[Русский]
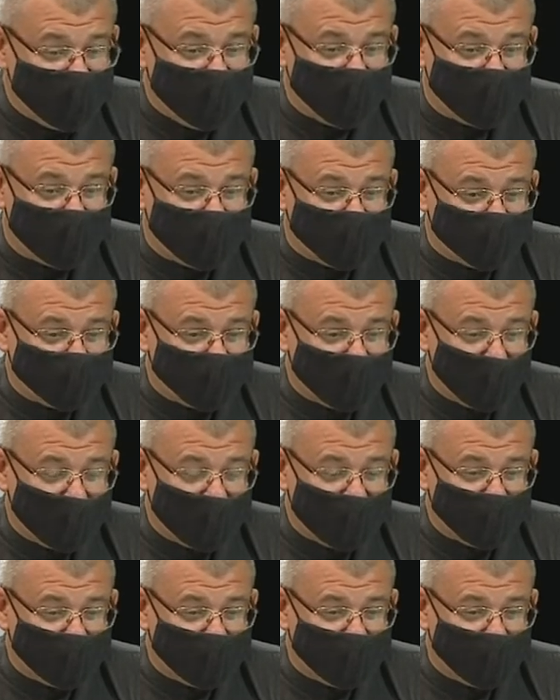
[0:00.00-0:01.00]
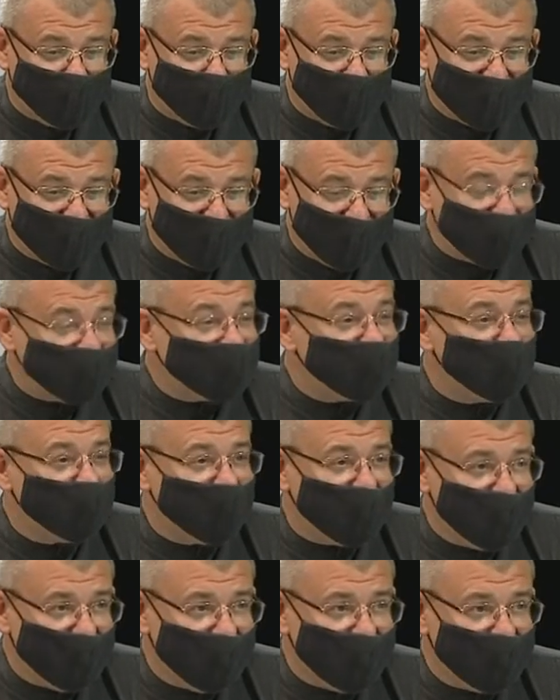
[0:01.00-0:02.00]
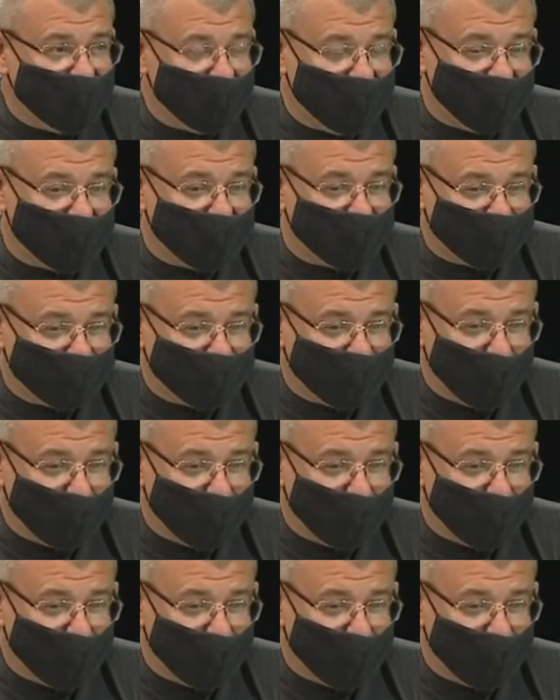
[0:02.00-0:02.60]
Нет, то есть посредством религии